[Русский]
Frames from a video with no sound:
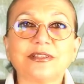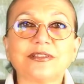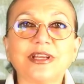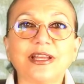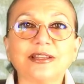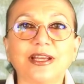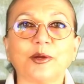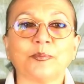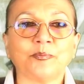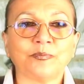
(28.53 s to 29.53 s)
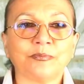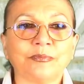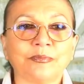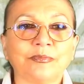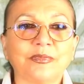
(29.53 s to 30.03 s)
Цены
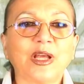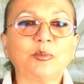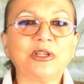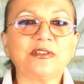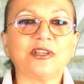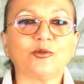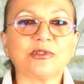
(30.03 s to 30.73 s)
на бензин